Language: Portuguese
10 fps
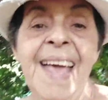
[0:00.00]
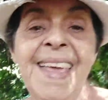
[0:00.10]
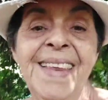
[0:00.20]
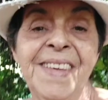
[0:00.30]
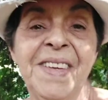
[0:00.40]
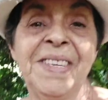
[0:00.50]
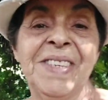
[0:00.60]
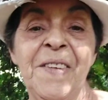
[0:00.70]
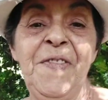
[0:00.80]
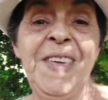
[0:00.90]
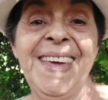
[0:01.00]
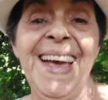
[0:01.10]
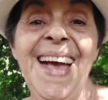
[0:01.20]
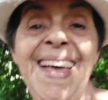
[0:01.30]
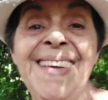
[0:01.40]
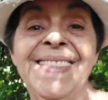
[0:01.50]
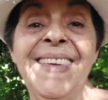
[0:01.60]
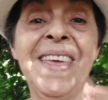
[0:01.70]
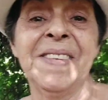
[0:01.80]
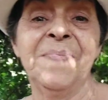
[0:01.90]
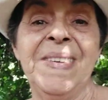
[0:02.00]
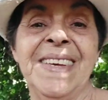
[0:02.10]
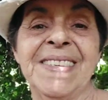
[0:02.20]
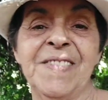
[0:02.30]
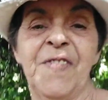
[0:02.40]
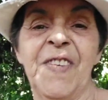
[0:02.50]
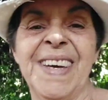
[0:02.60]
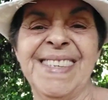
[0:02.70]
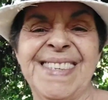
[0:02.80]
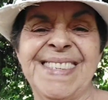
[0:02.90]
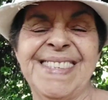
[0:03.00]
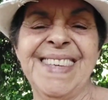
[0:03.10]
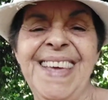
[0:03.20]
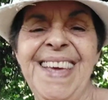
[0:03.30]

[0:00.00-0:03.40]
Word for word: Aquele que quiser ficar tem as minhas fãs